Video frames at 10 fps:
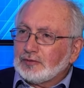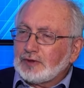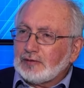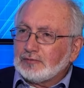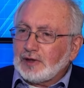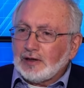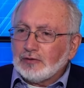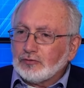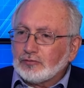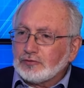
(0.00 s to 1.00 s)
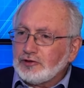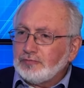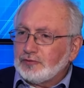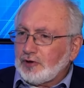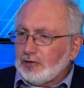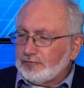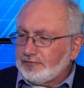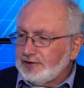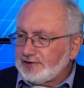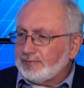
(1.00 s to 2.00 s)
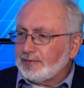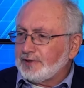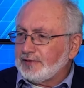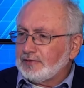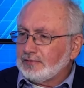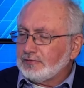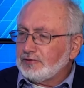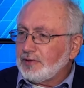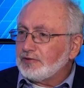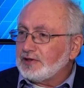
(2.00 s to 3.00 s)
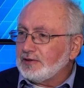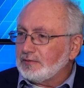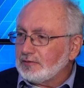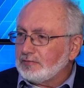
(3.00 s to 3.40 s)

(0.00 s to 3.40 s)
لأنه في سببين يمكن